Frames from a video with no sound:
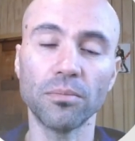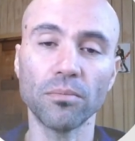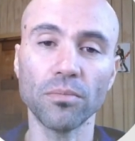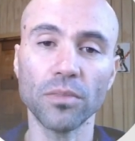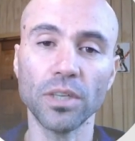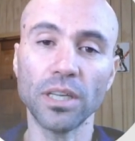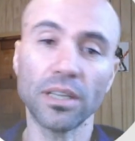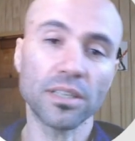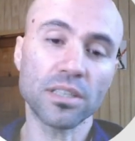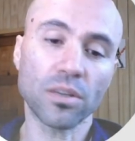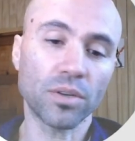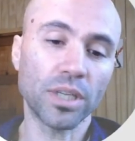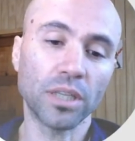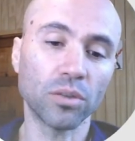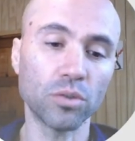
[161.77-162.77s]
ir
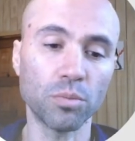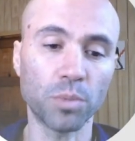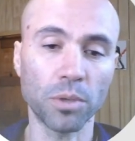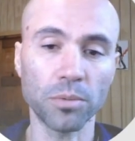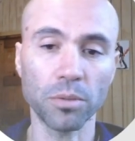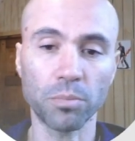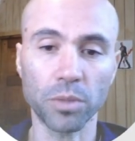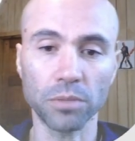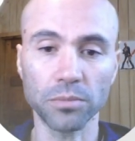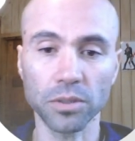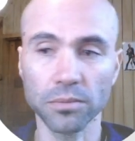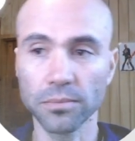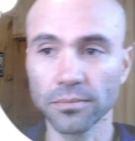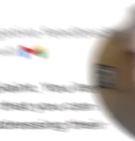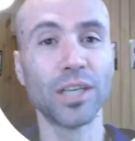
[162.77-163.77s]
desarrollando sus propios programas.
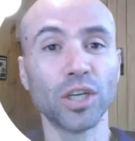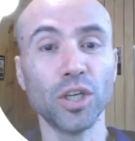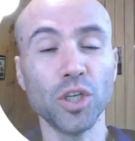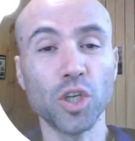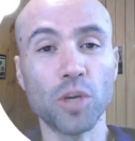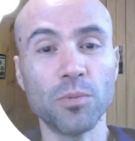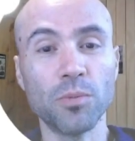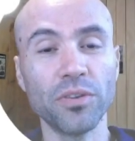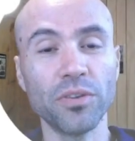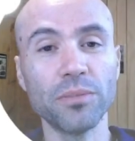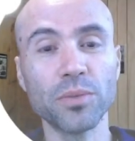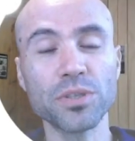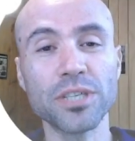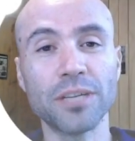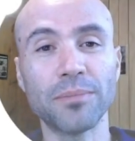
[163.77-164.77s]
Como
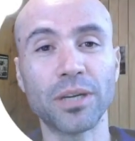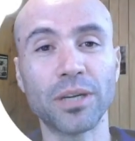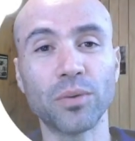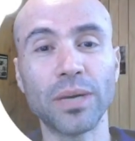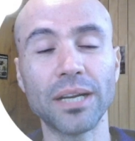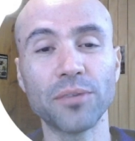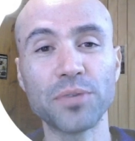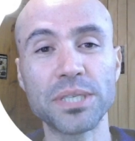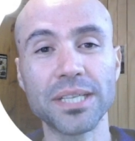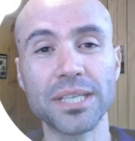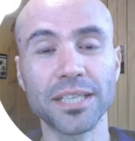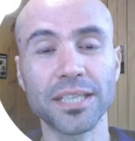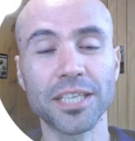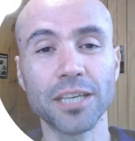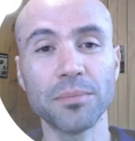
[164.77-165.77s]
vimos, el manual oficial
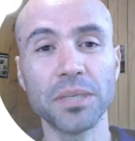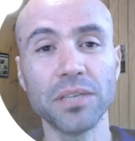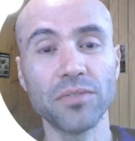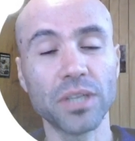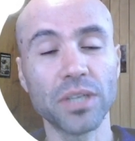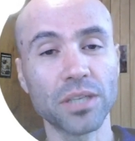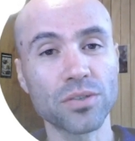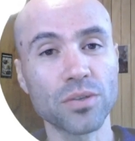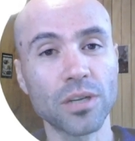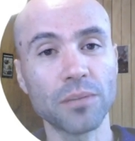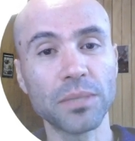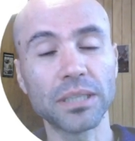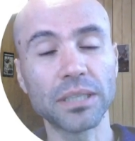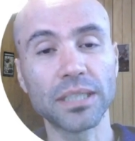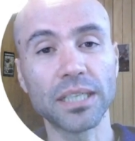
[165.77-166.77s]
de Gemini viene
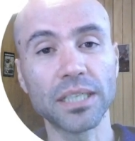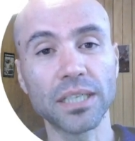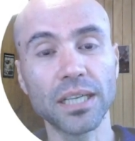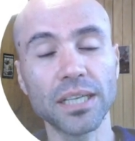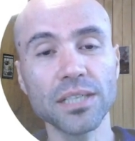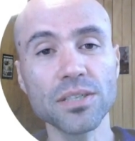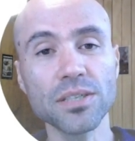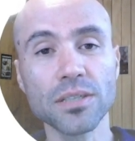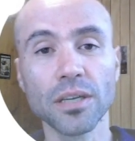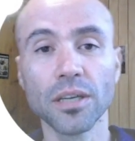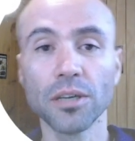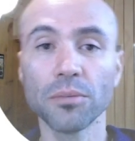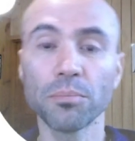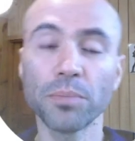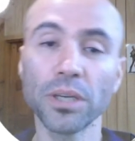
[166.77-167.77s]
solamente en inglés,
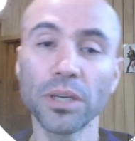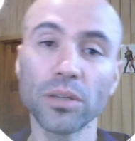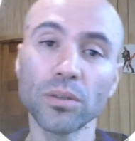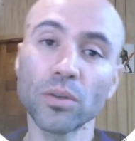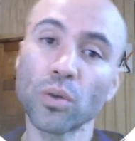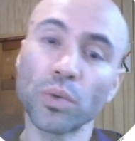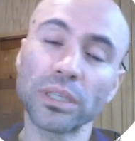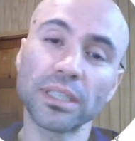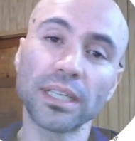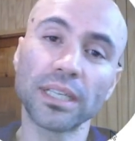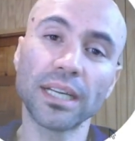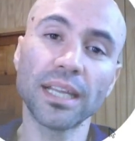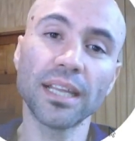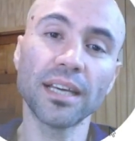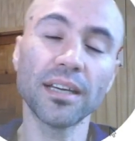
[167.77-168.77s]
pero no cuesta
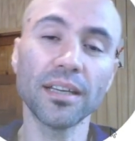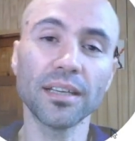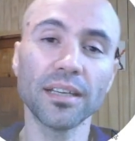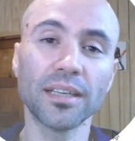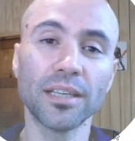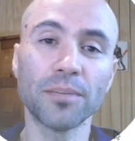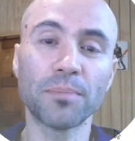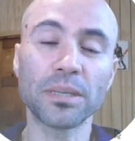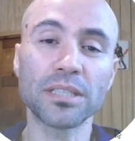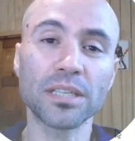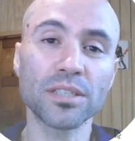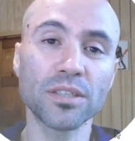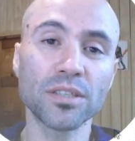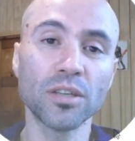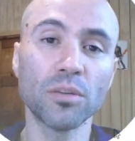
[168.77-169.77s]
nada eh,
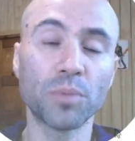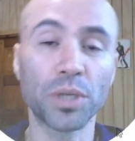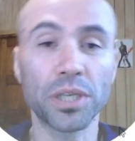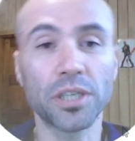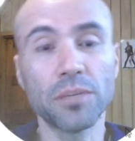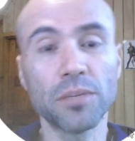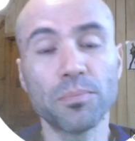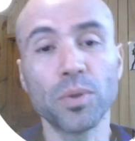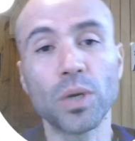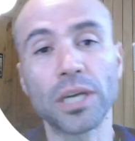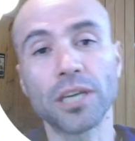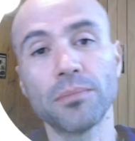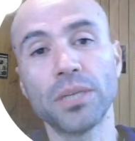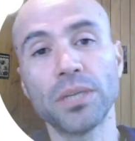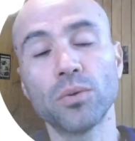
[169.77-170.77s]
pasárselo, por ejemplo, a
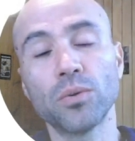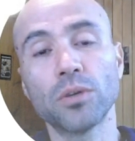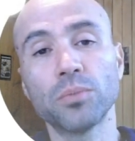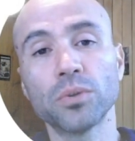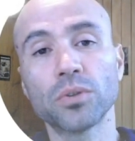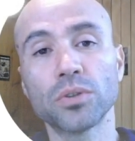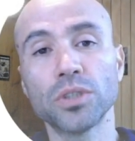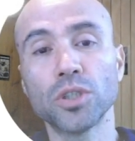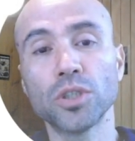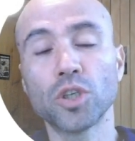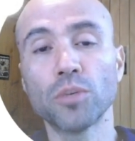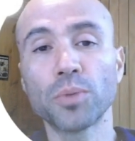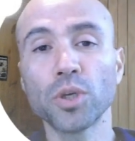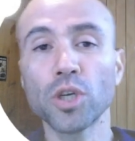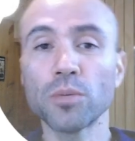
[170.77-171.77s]
Gemini 1.5
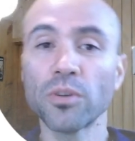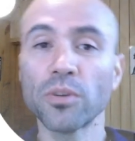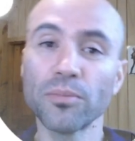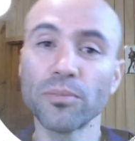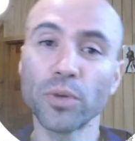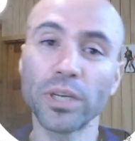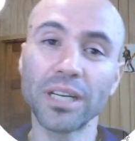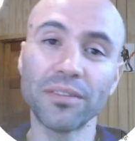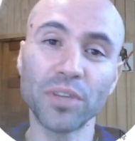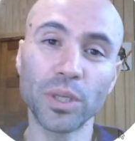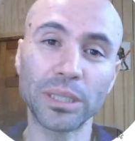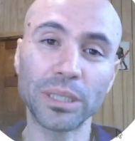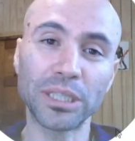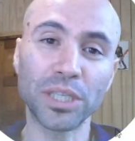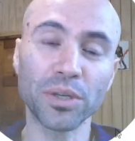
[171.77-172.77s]
Pro, como vimos en el video
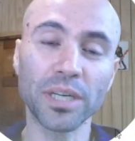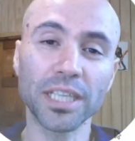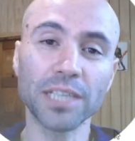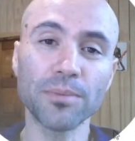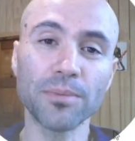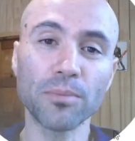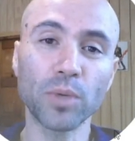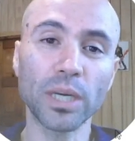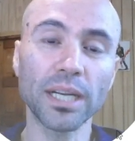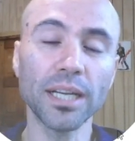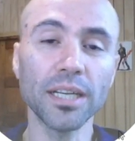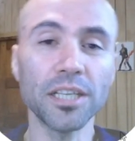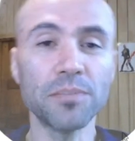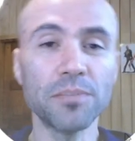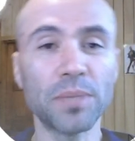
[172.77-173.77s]
anterior en este mismo
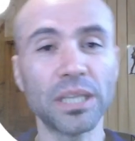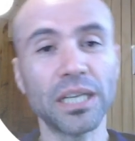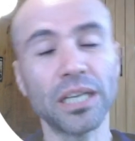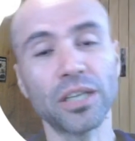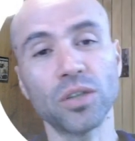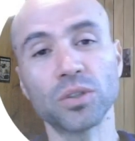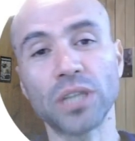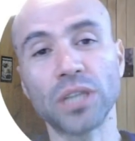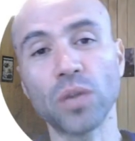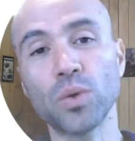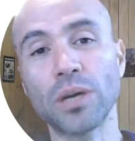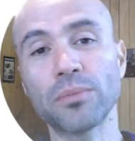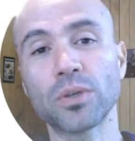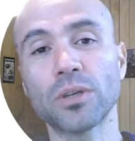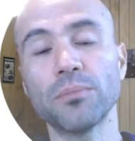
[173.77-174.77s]
canal, y pedirle que lo
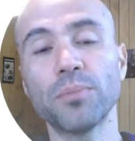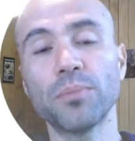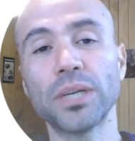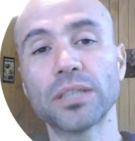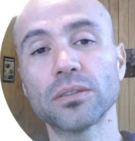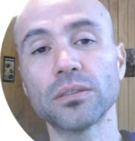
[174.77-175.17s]
traduzca por completo.